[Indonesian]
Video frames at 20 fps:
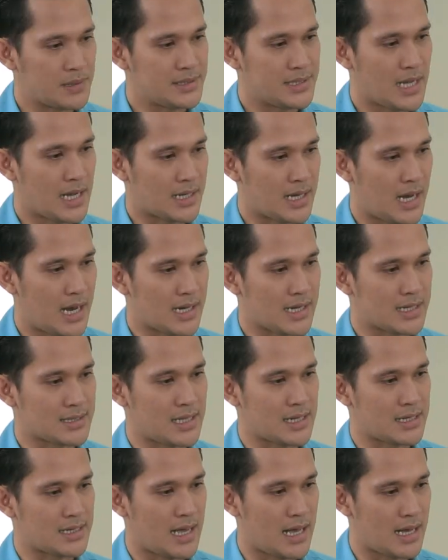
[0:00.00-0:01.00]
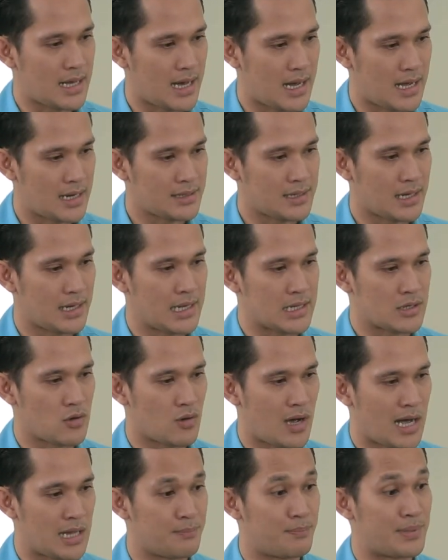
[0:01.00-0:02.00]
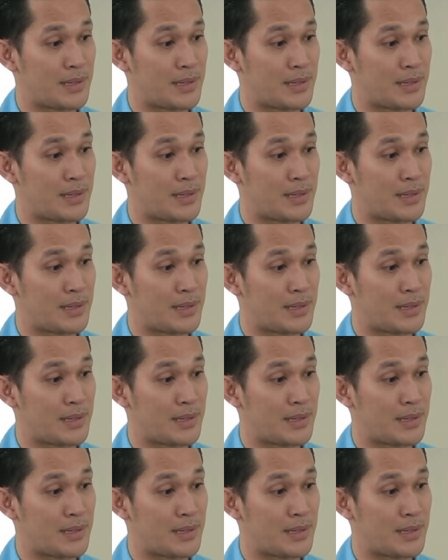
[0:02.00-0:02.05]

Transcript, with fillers: menjaga ketenangan di lingkungan